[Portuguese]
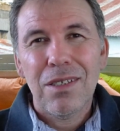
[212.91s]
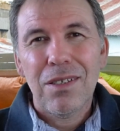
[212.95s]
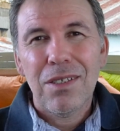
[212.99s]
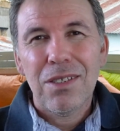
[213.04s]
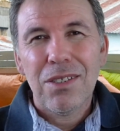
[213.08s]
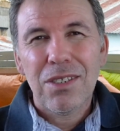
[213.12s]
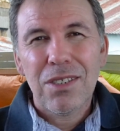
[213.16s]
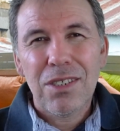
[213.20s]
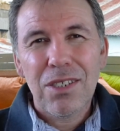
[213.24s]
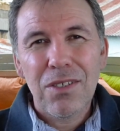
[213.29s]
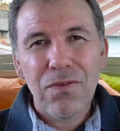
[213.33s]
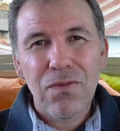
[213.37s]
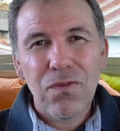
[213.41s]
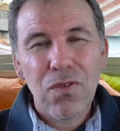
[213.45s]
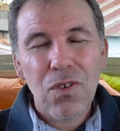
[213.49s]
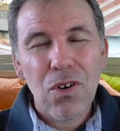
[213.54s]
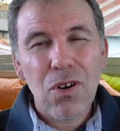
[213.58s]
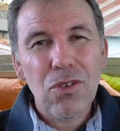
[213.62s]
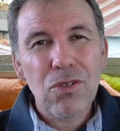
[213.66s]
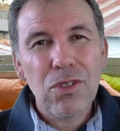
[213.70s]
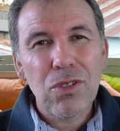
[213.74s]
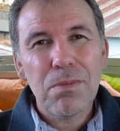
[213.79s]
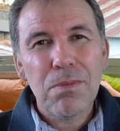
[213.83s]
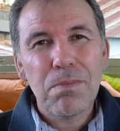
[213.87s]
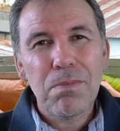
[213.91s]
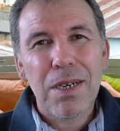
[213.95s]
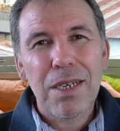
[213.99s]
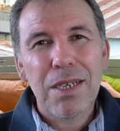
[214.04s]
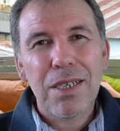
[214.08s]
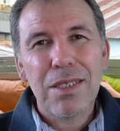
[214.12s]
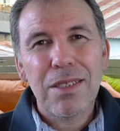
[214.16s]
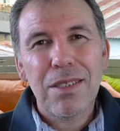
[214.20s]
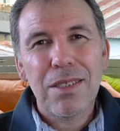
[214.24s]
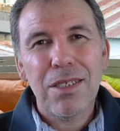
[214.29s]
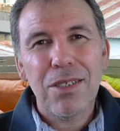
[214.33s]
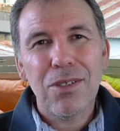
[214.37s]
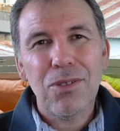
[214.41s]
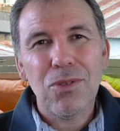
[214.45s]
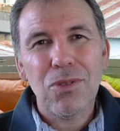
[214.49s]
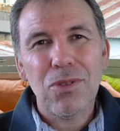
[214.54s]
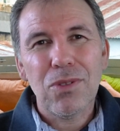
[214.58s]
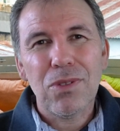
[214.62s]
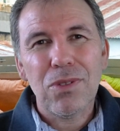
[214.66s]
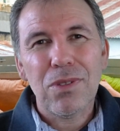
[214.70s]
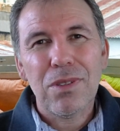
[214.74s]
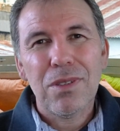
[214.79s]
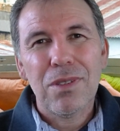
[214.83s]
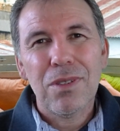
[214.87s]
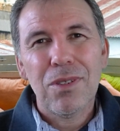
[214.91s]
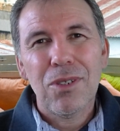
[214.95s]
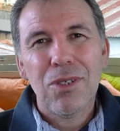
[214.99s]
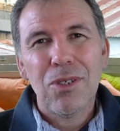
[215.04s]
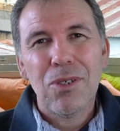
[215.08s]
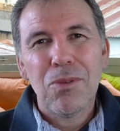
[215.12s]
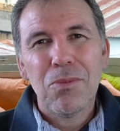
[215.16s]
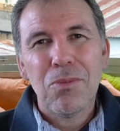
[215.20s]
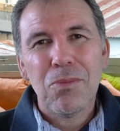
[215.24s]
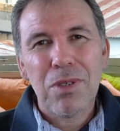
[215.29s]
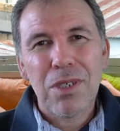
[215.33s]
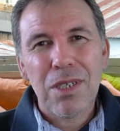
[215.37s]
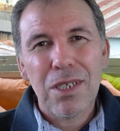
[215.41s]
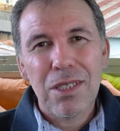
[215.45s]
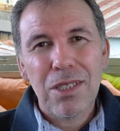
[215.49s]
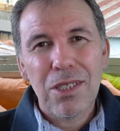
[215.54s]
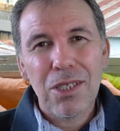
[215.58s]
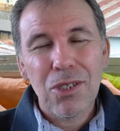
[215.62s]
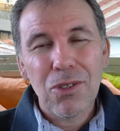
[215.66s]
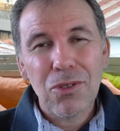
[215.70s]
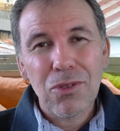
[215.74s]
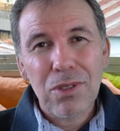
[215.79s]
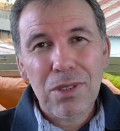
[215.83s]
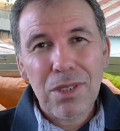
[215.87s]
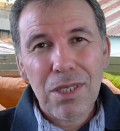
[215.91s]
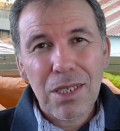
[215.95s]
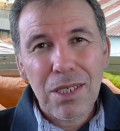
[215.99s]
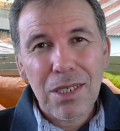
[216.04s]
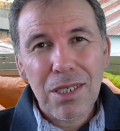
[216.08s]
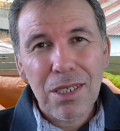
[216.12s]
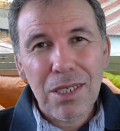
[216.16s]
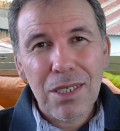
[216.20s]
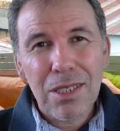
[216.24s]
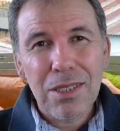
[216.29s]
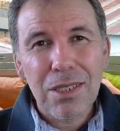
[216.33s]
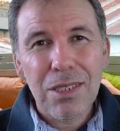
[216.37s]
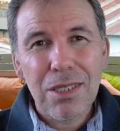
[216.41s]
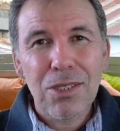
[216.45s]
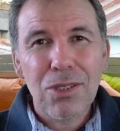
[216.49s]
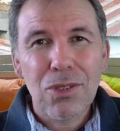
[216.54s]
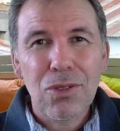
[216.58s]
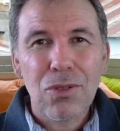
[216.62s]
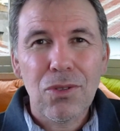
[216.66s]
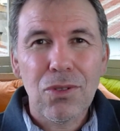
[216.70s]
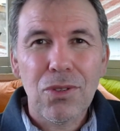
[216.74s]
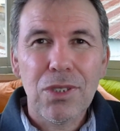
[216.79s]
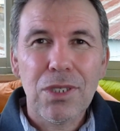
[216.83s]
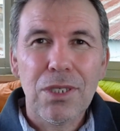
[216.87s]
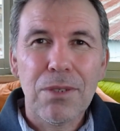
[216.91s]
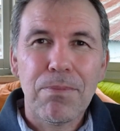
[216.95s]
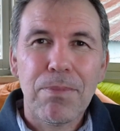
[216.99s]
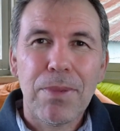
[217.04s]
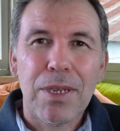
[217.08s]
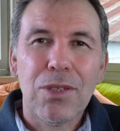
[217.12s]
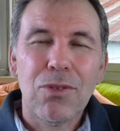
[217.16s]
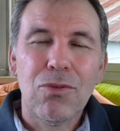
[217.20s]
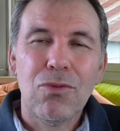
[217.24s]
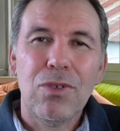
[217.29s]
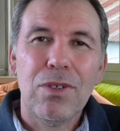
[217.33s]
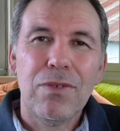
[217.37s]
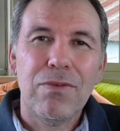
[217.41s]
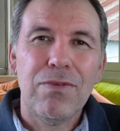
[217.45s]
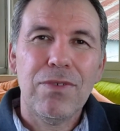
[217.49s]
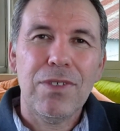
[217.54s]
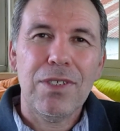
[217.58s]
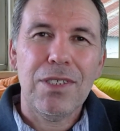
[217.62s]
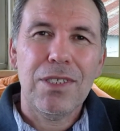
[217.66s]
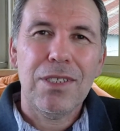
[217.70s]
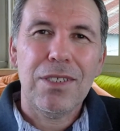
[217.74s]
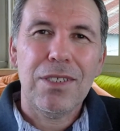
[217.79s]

Se volte para Deus porque Deus tem grandes coisas para a tua vida.